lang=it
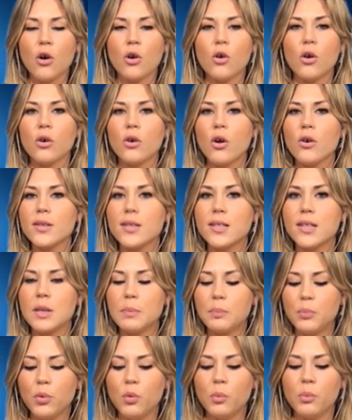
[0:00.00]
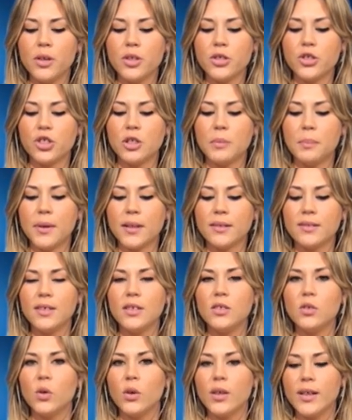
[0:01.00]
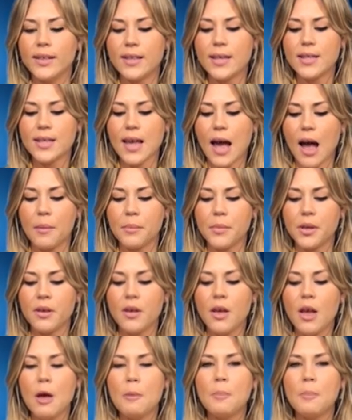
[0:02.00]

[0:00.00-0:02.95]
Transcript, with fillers: concorsi pubblici per titoli ed esami